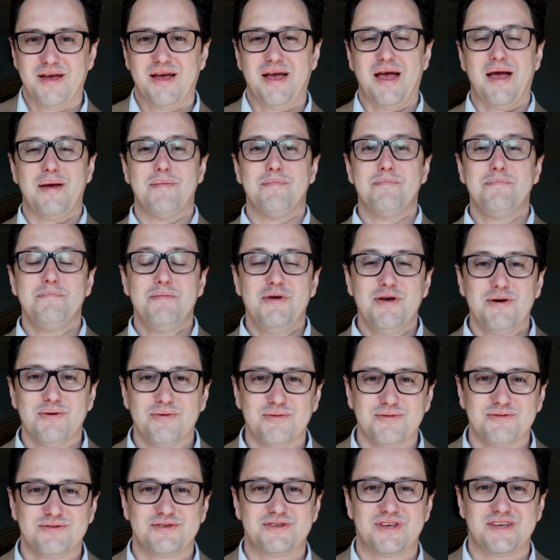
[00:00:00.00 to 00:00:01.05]
é
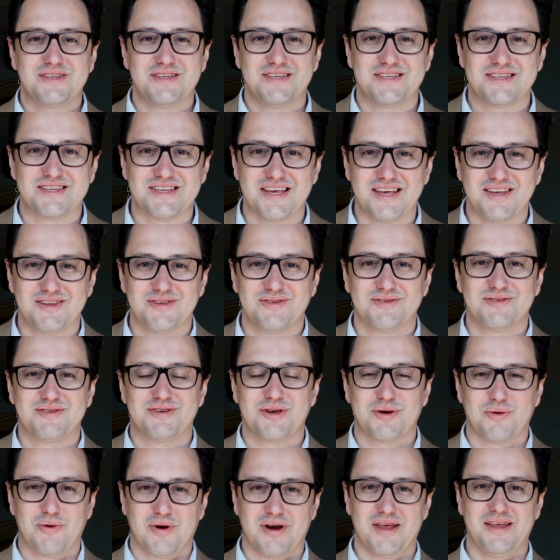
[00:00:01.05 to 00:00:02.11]

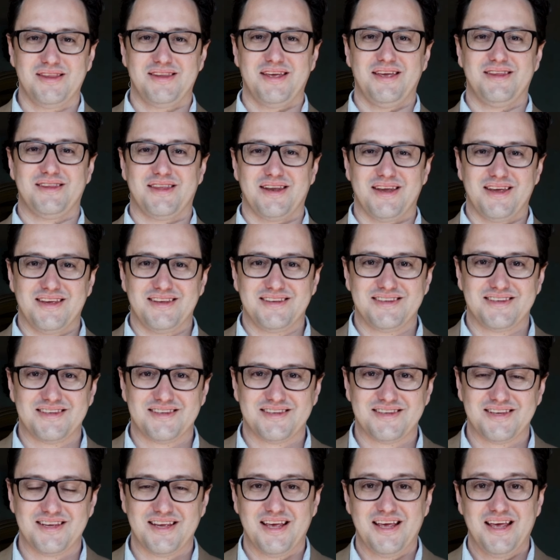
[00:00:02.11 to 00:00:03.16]
1743.
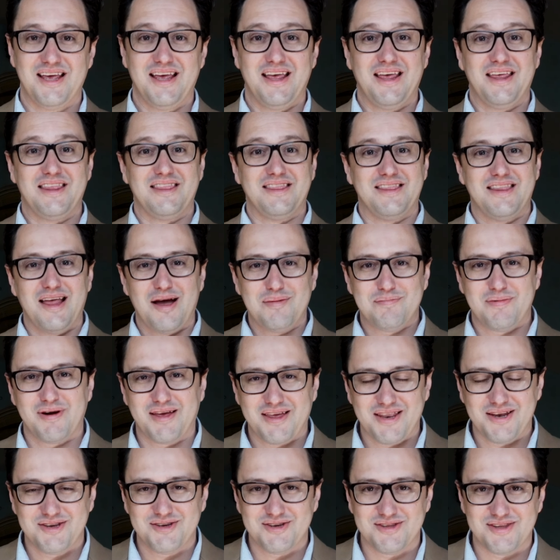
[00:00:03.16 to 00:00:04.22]
Dá para
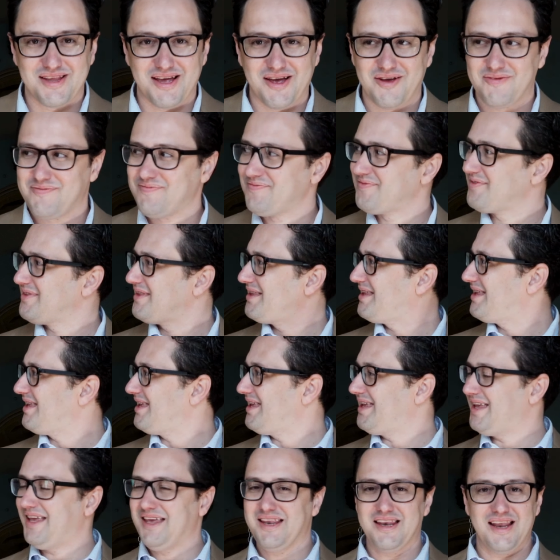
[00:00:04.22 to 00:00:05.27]
acreditar
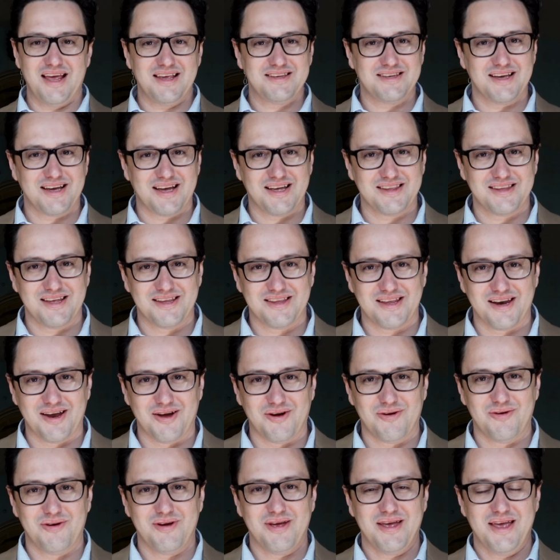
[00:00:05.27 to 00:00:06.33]
que nessa catedral,
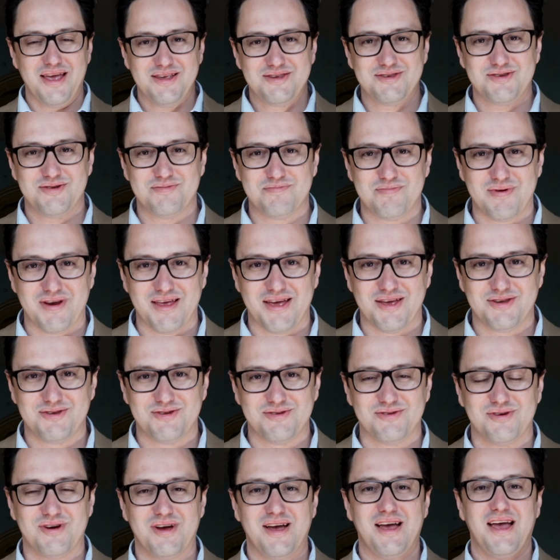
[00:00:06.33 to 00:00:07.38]
este prédio
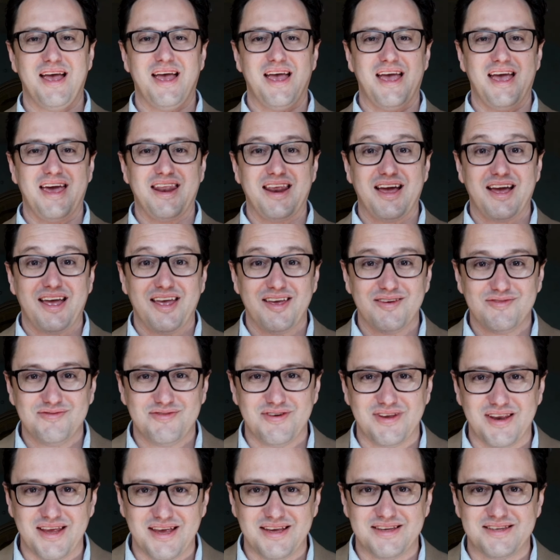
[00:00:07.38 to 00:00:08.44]
era
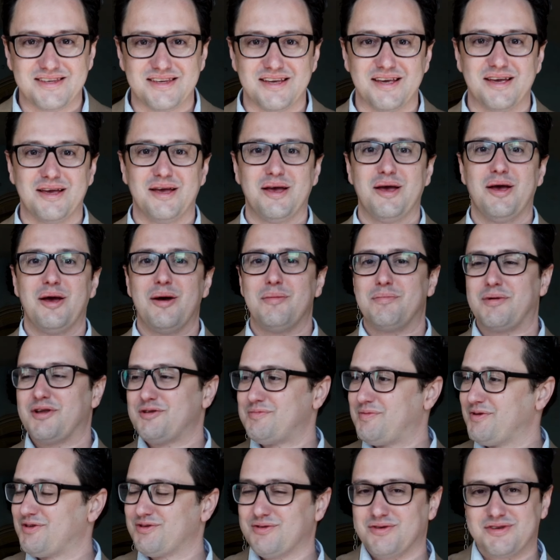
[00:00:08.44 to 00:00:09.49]
referência para as
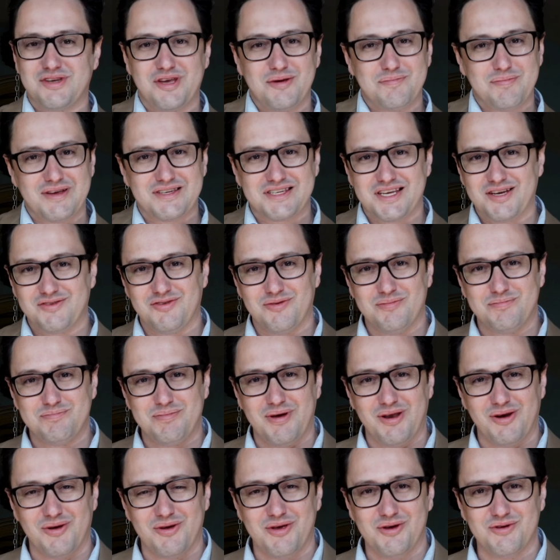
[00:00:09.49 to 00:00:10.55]
pessoas que passavam
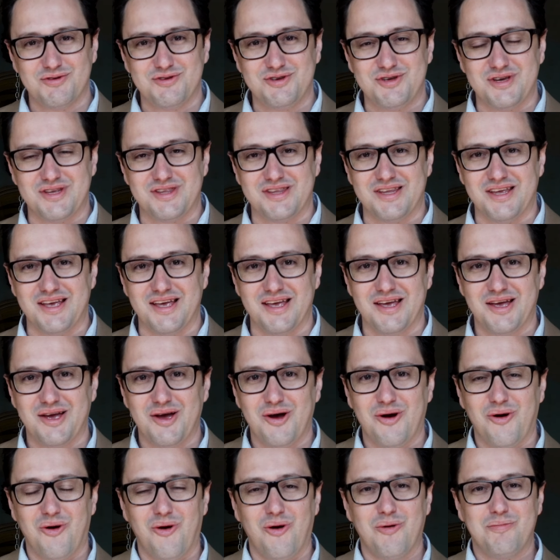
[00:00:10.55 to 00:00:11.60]
pelo rio Tietê
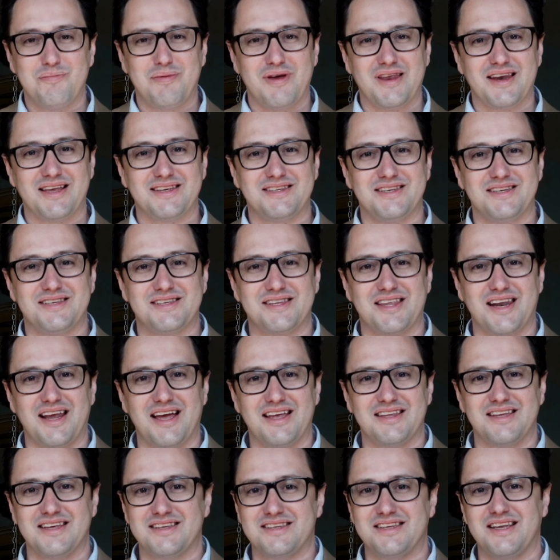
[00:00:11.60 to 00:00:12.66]
ou pelas
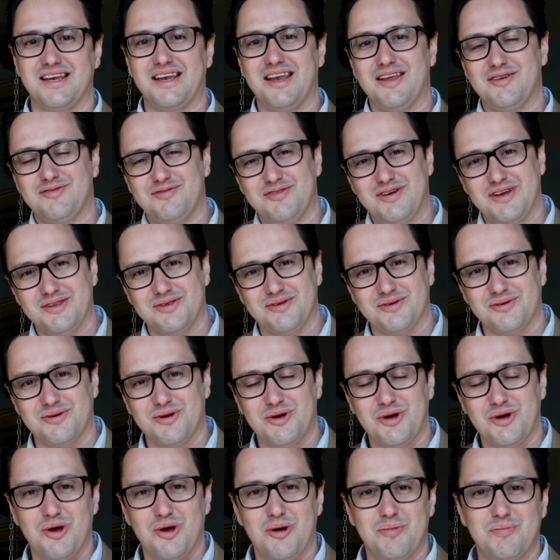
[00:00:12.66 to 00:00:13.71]
estradas levando
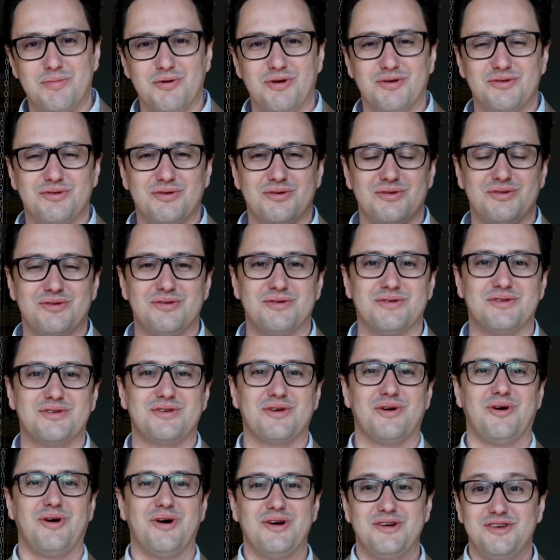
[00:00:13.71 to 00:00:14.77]
produtos
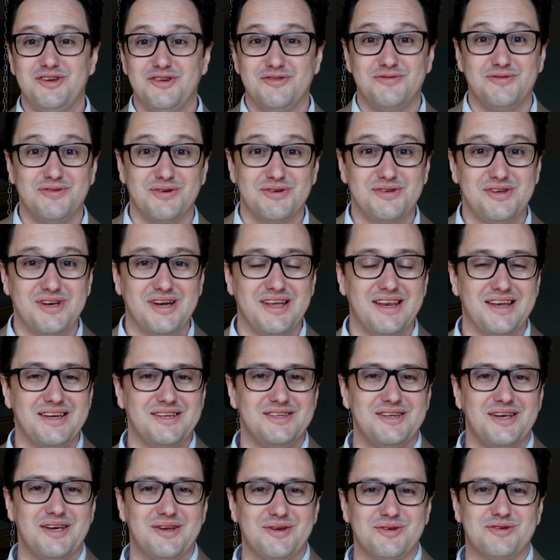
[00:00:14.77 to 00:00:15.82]

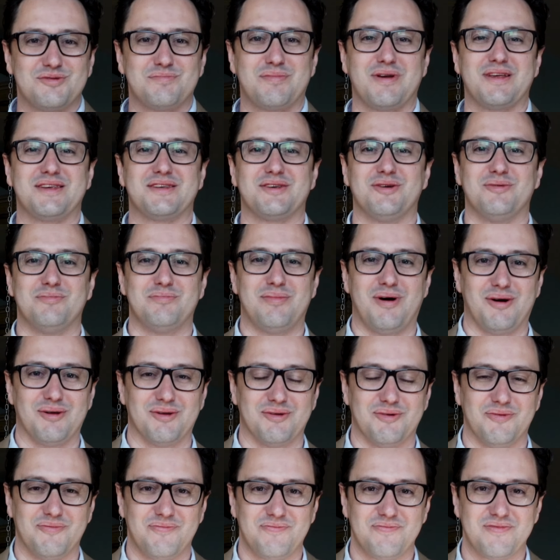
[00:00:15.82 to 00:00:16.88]
hortifrutigranjeiros para São Paulo.
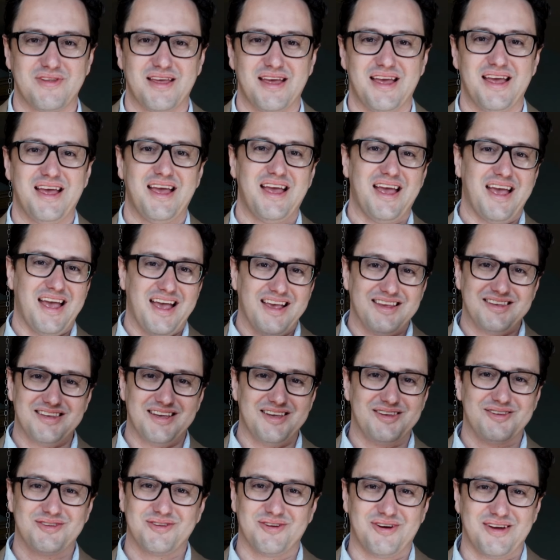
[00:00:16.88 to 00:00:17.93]
Essa é a
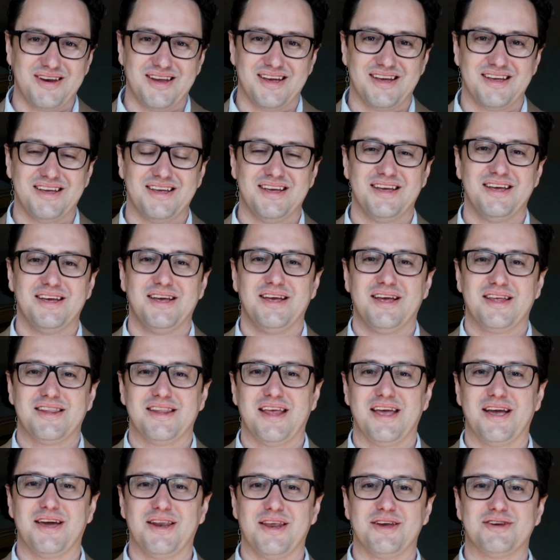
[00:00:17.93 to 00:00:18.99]
história da
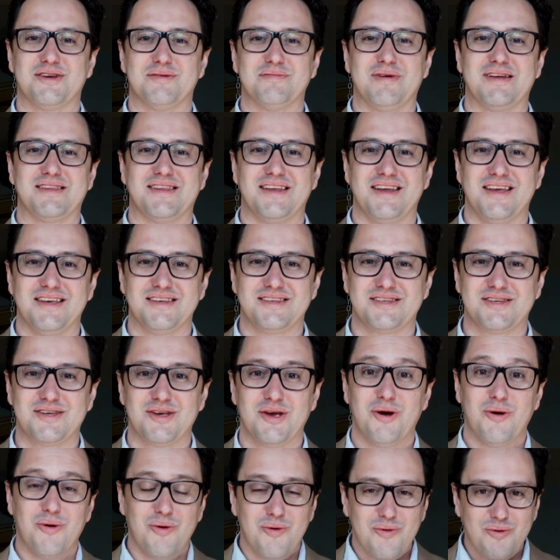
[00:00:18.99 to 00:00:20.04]
Igreja Matriz,
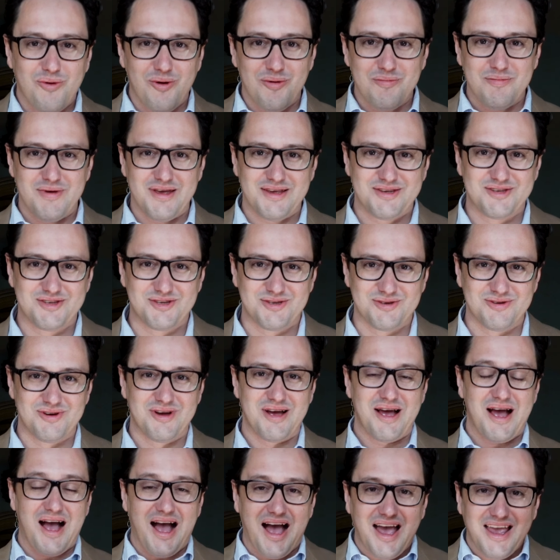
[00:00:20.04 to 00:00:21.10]
o começo,
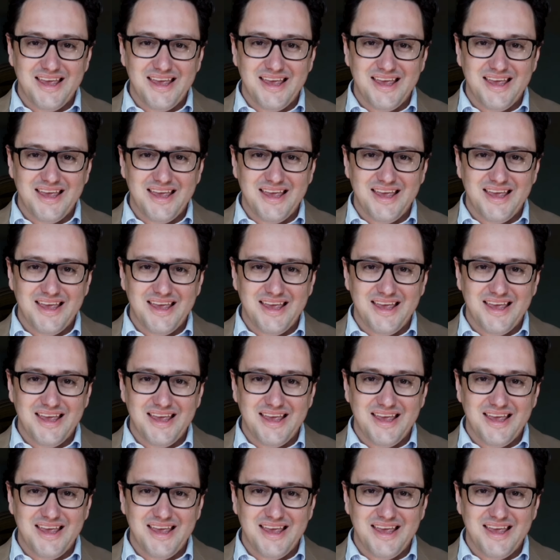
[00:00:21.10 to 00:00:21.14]
a